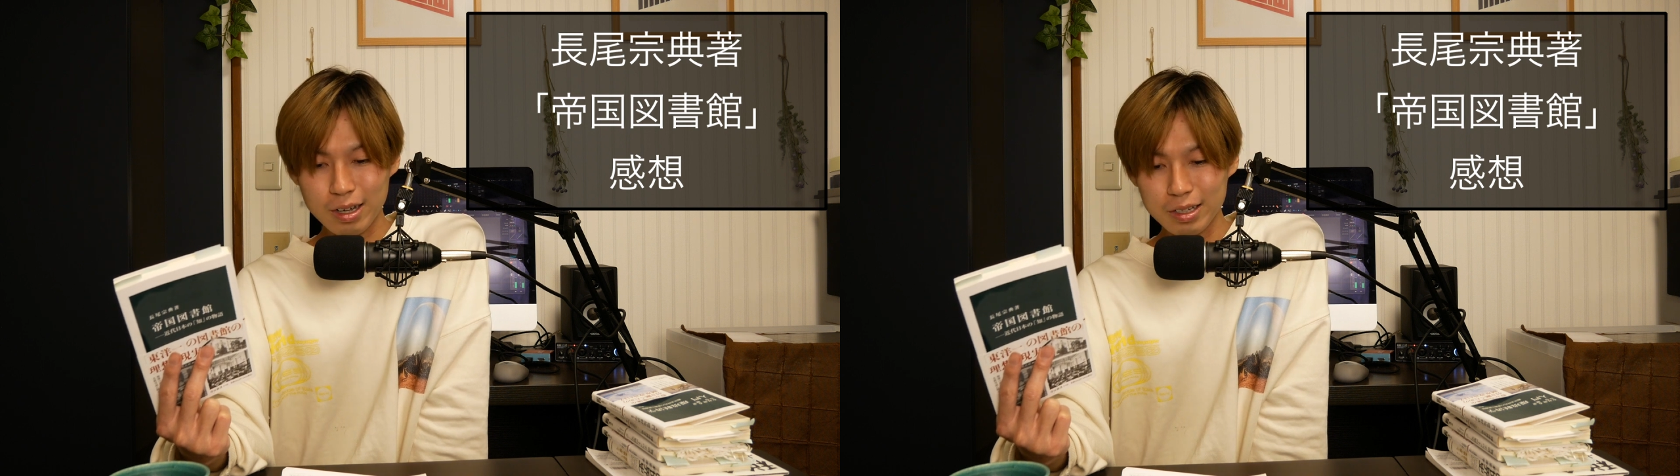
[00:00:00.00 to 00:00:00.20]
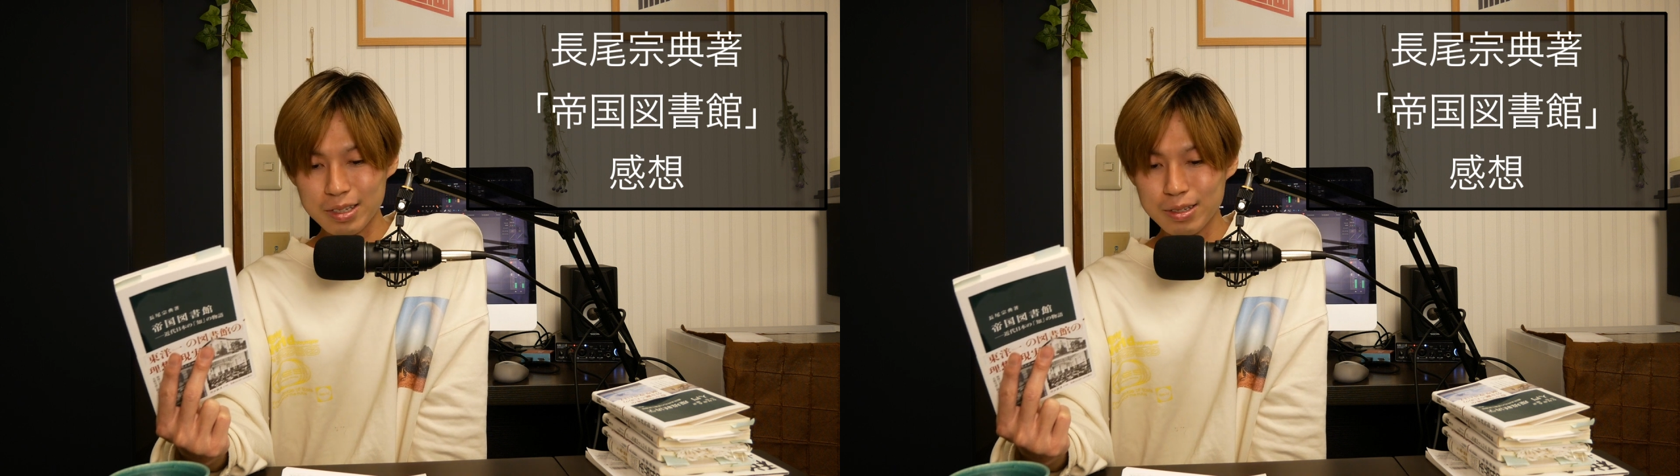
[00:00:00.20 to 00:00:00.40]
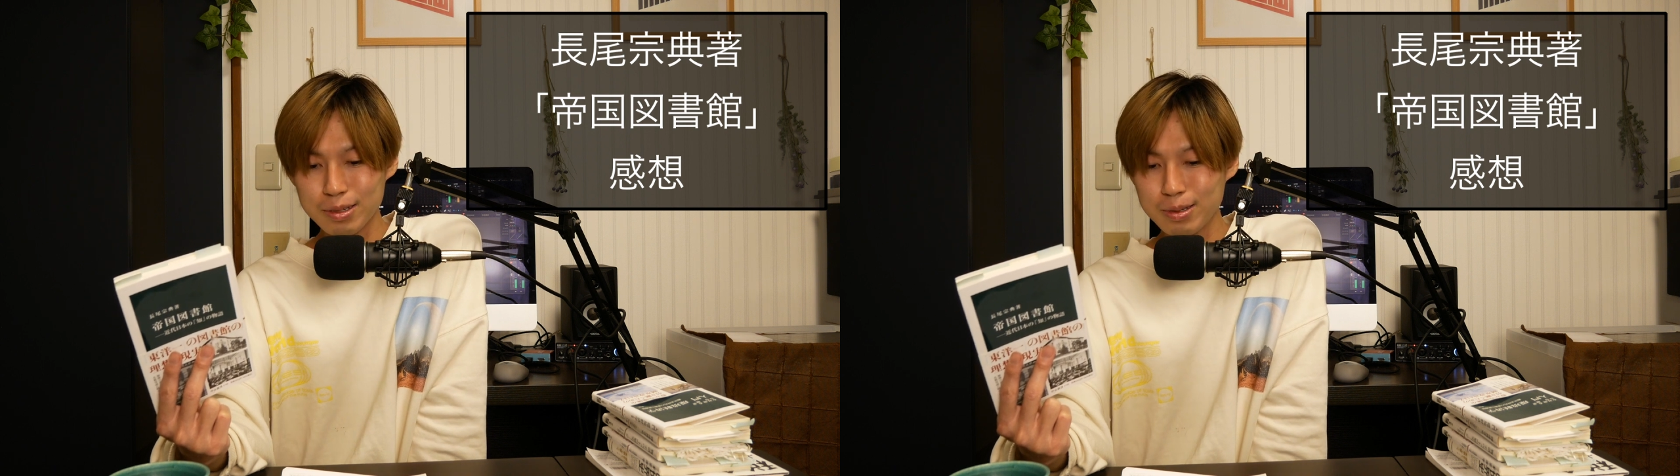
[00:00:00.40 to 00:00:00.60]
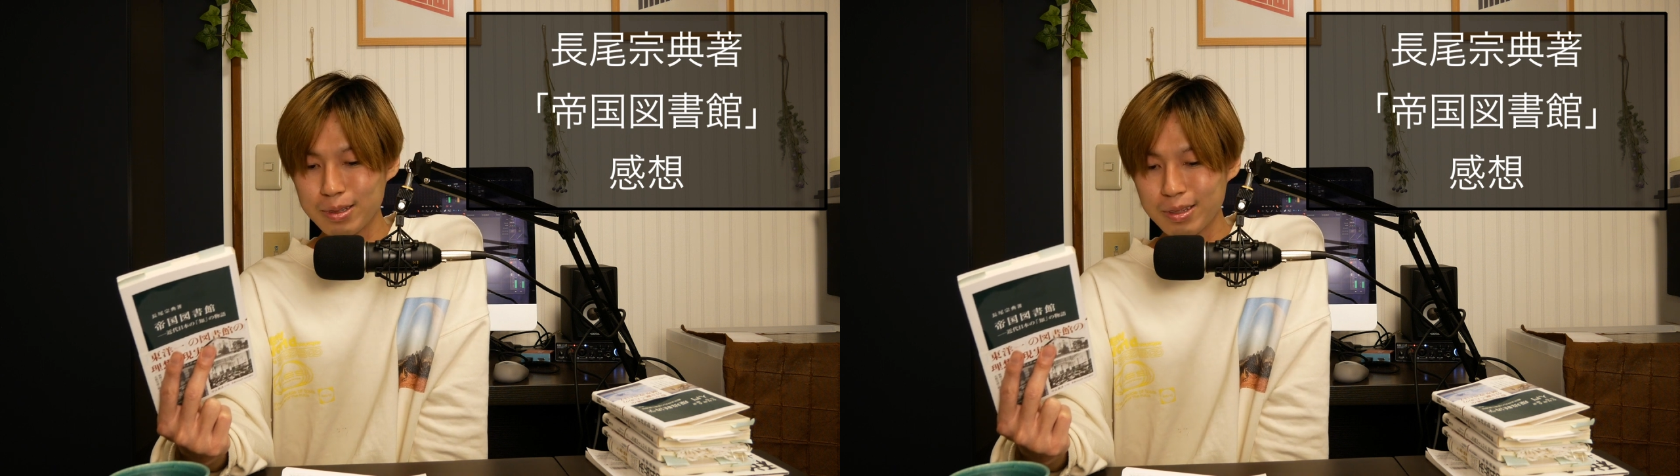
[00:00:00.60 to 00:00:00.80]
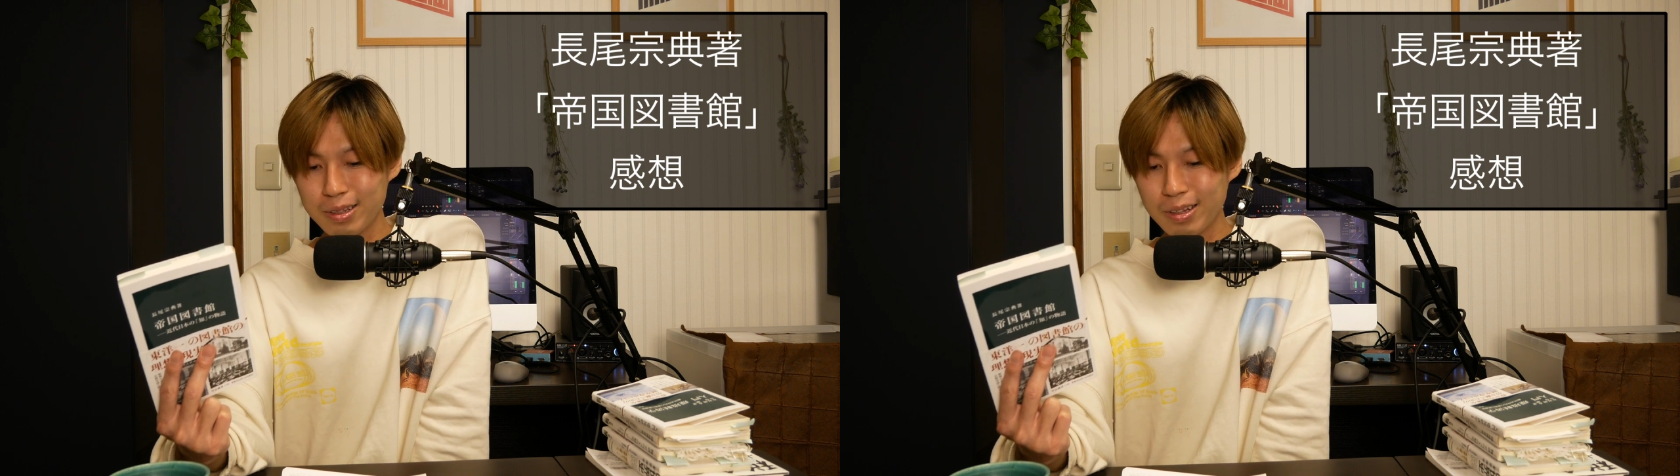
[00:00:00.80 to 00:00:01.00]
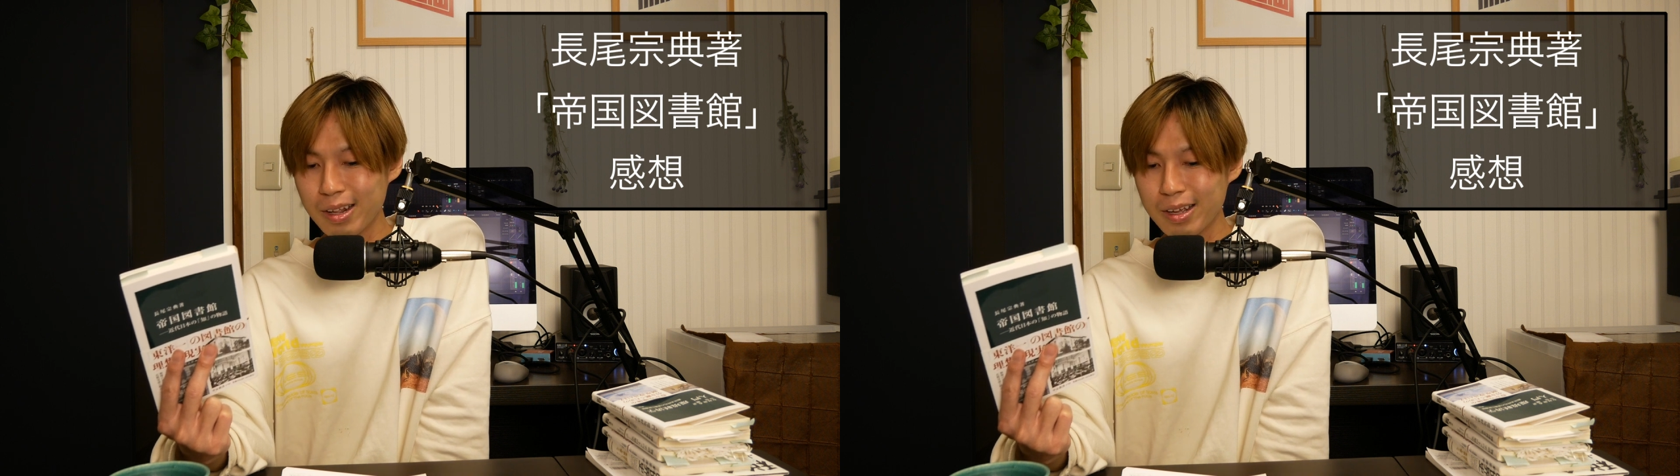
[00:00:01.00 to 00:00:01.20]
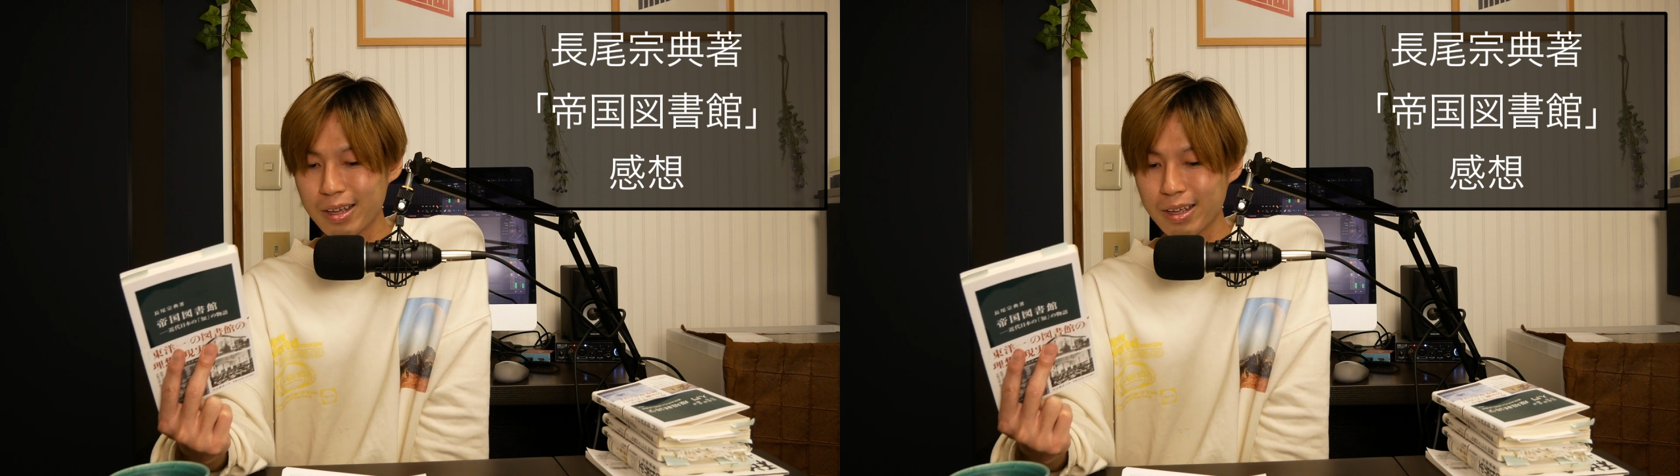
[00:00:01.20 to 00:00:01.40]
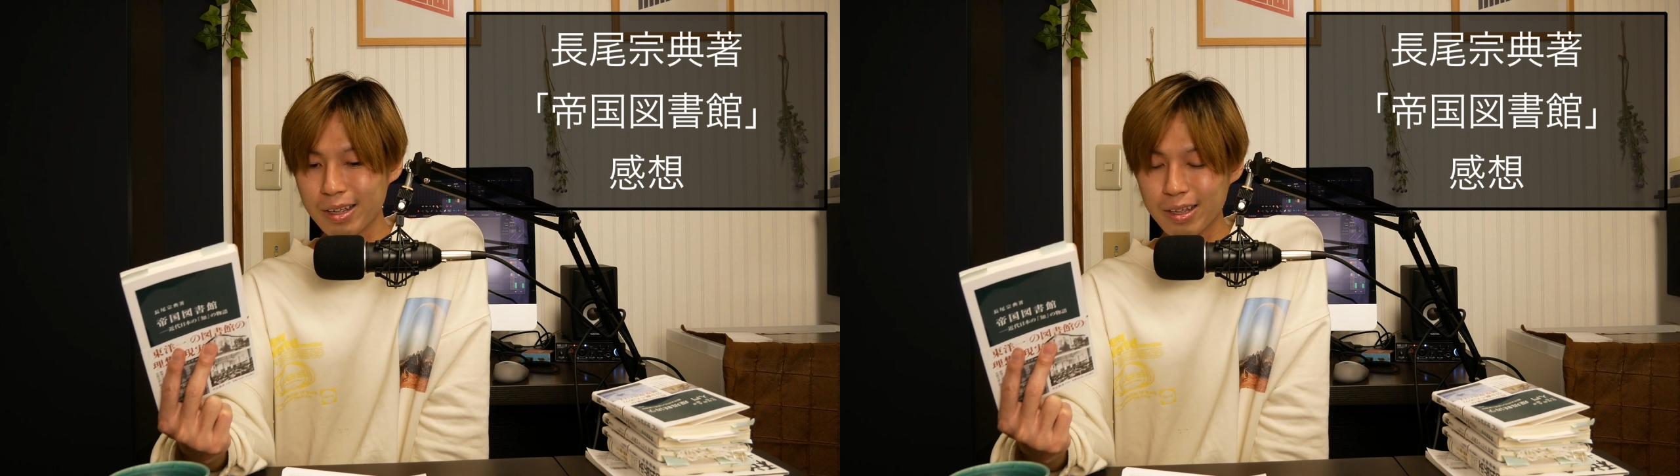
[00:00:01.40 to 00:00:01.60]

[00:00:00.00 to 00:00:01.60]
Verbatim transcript: 轄で、